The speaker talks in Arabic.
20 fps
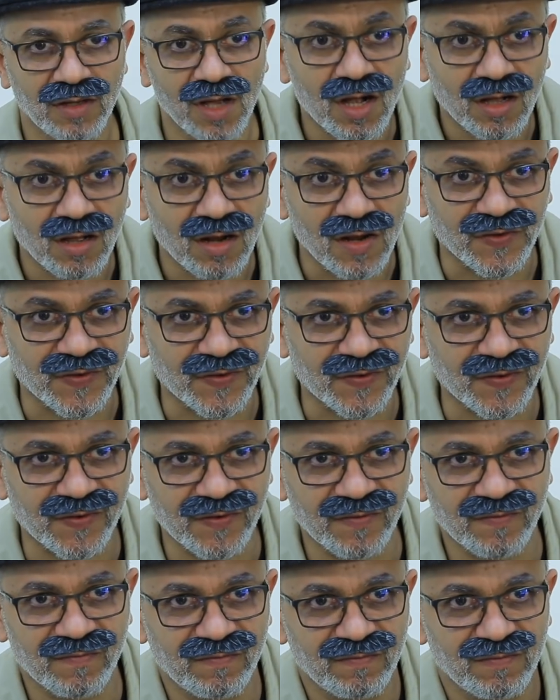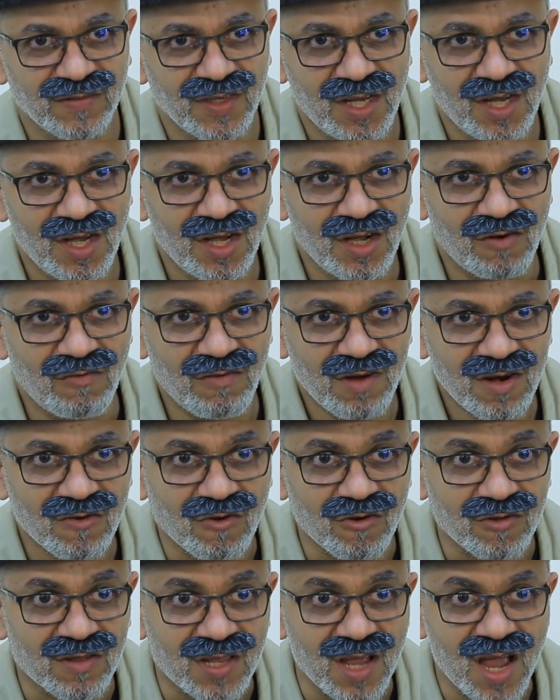اخرس انا
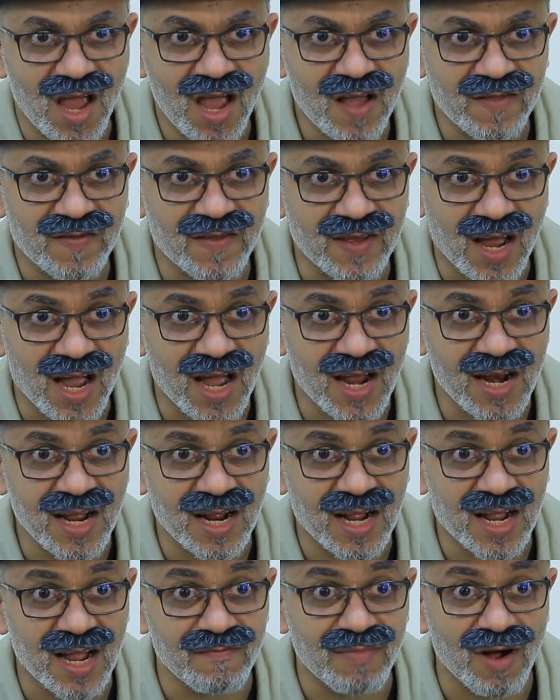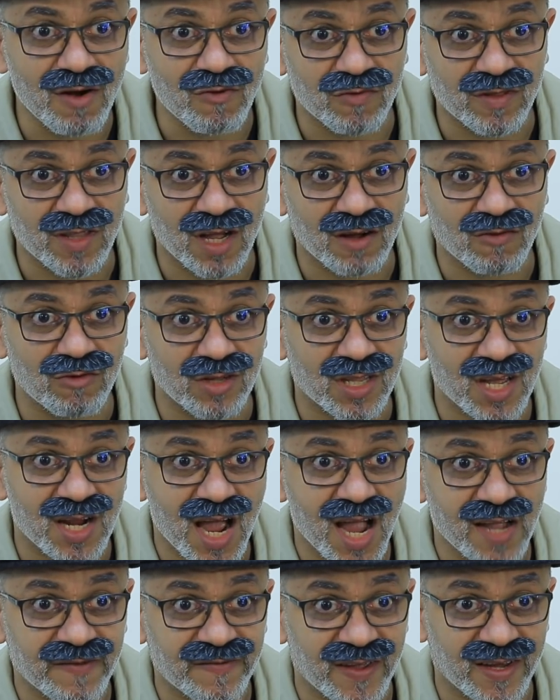كنت قادر على جبوتك
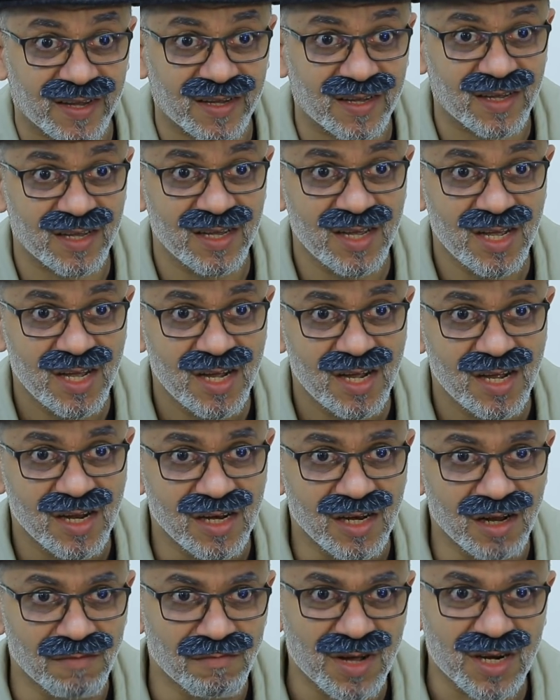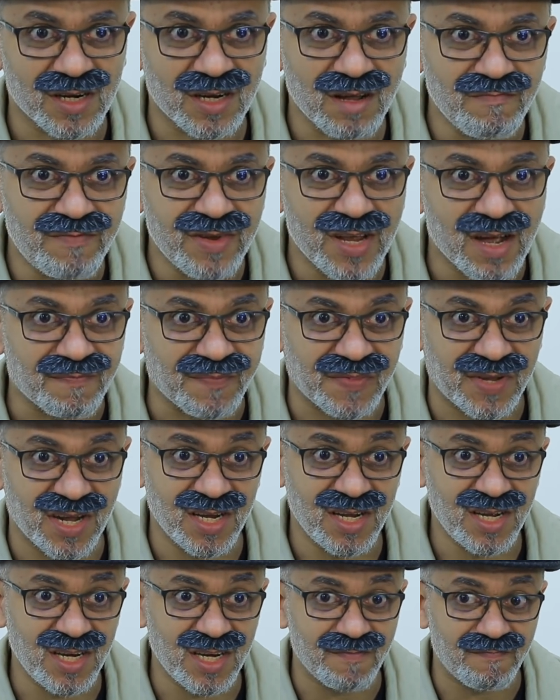وتنحتك لما الرب
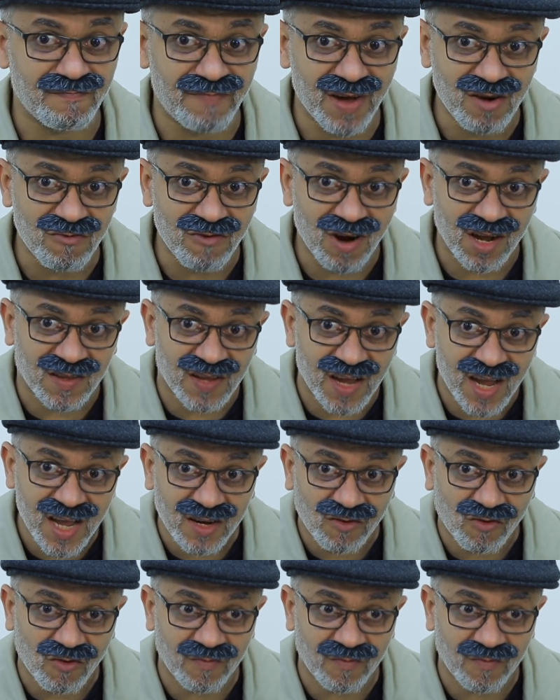يبتليني ببلوى تاني